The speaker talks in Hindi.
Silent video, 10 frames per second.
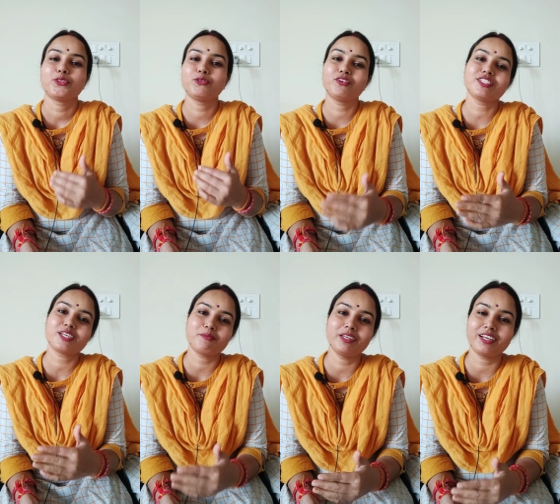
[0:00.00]
तो बस
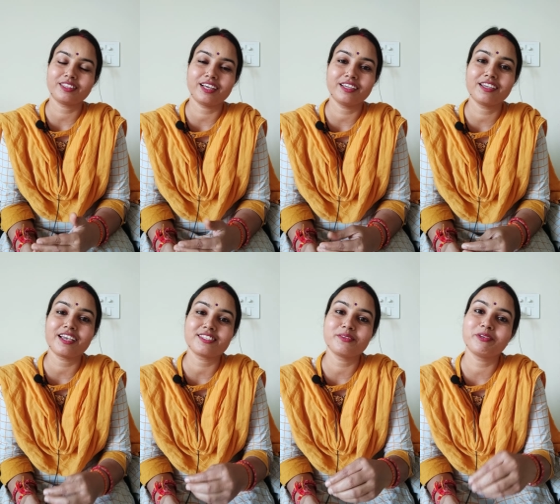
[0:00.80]
हमें लगता है कि
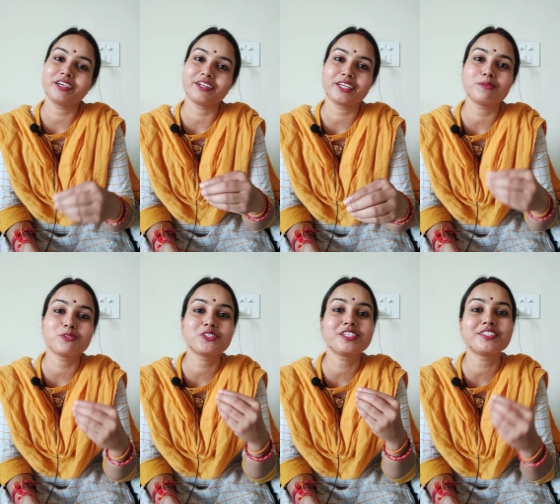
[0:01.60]
कैसे भी करके हम
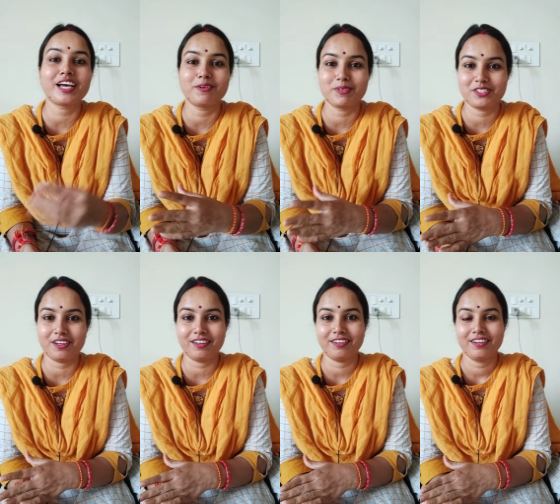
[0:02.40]
उसकी जान
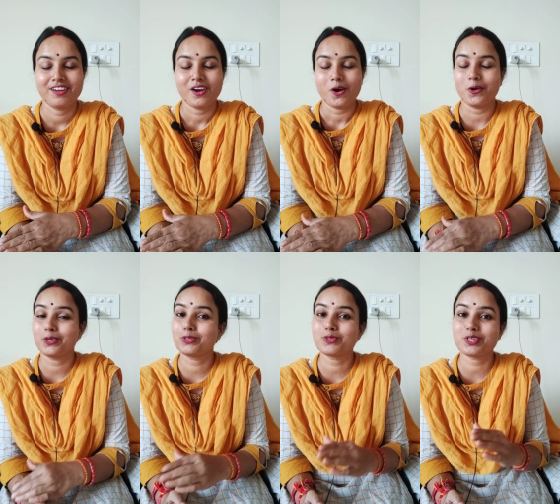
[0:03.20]
बचाएं
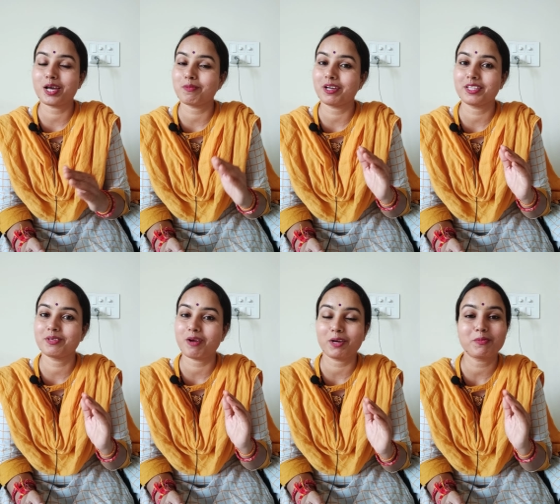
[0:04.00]
और दूसरा हमारे
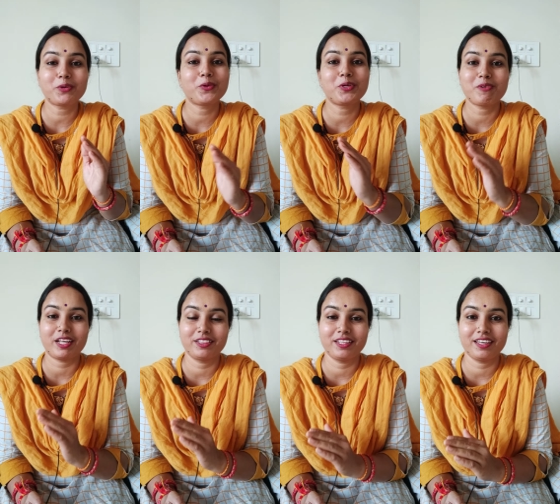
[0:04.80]
दिमाग में कोई
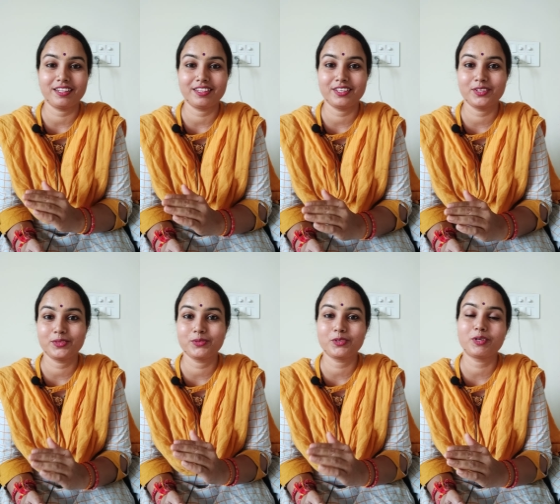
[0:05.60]
बात नहीं आती है
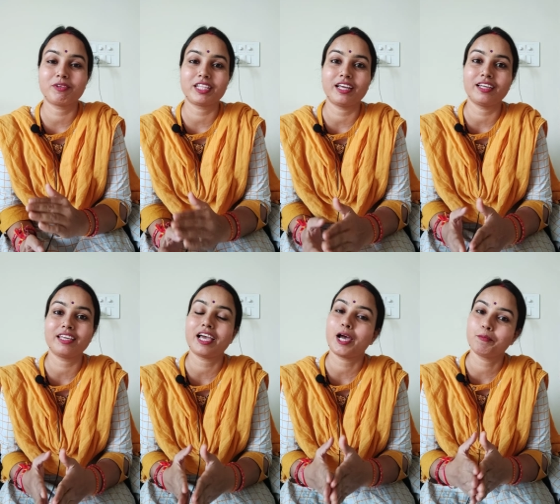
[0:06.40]
तो उन्होंने बताया
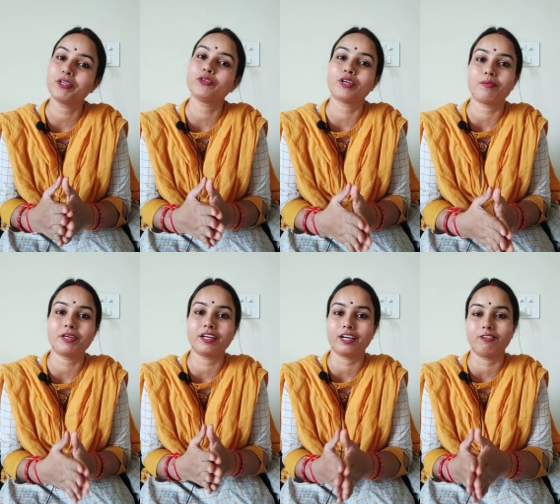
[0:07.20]
कि अभी थोड़ा
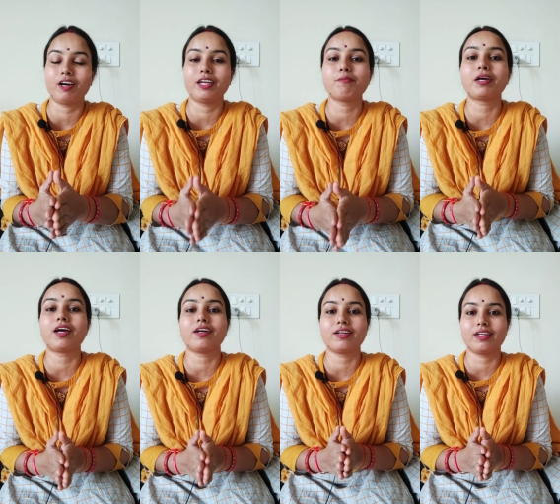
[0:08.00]
मेरे घर वाले
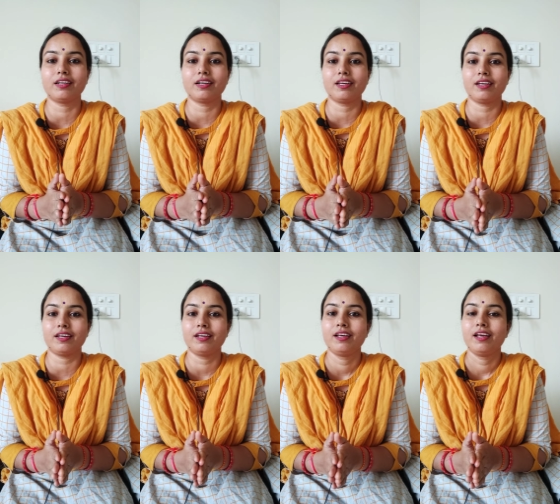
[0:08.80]
मना करने लगे
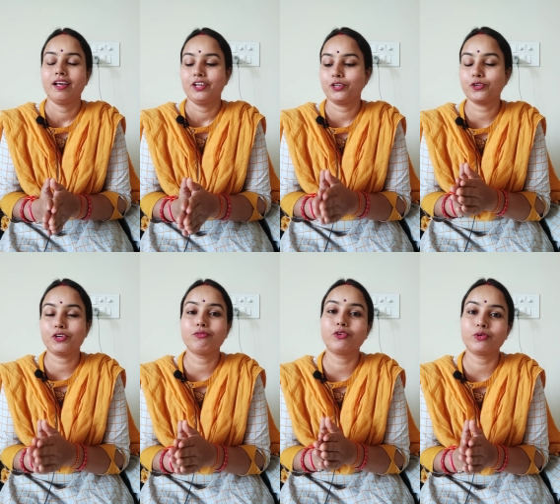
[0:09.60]
हैं
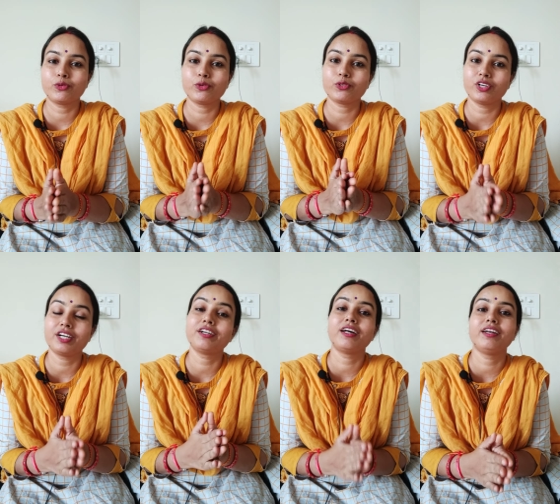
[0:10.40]
क्योंकि वो उनको थोड़ा
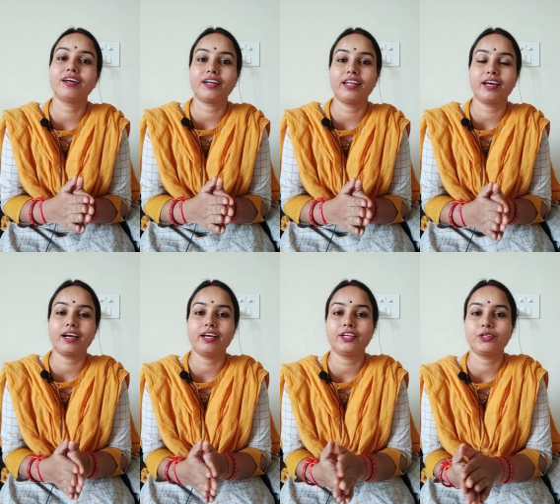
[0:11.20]
डर लगने
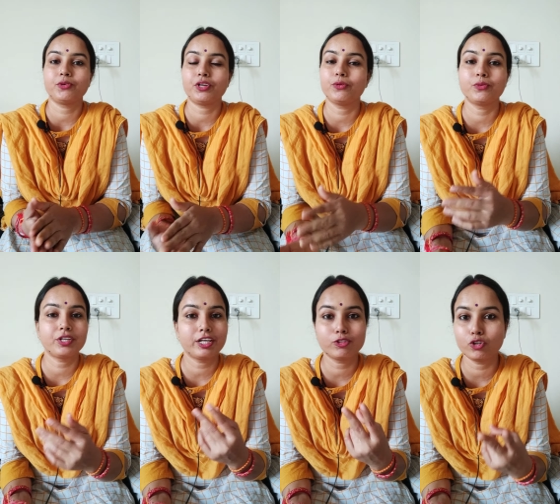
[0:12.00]
लगा है क्योंकि
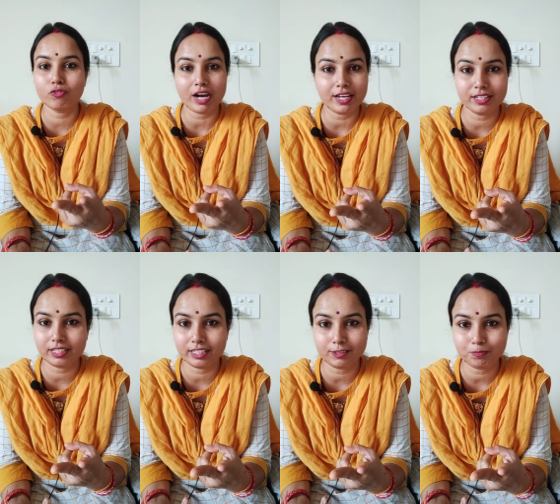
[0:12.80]
उनके दो भाई थे